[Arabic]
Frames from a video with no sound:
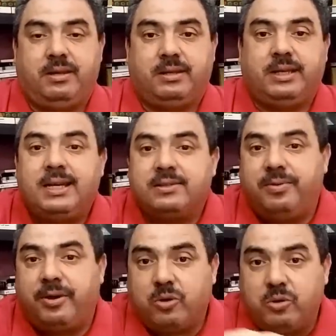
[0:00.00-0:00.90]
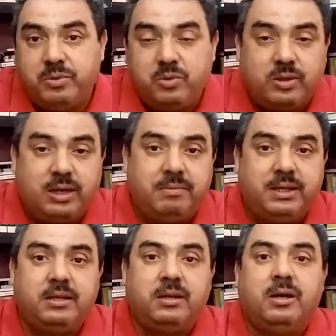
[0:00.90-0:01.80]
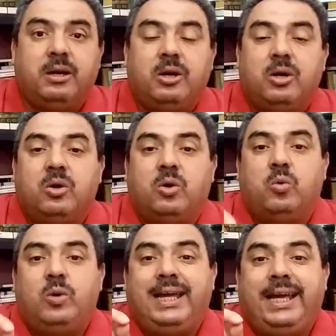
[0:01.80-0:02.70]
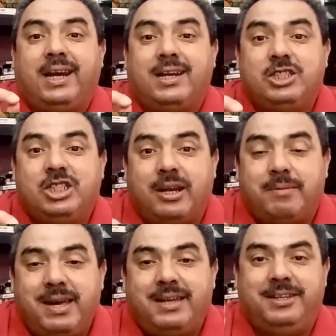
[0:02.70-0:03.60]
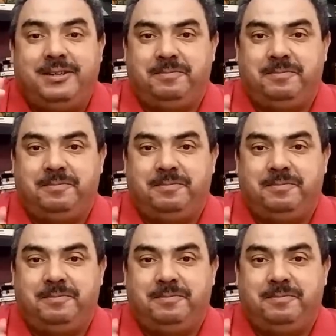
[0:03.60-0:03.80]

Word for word: كاع تفرخوا منه كاملين هو العرق الجرماني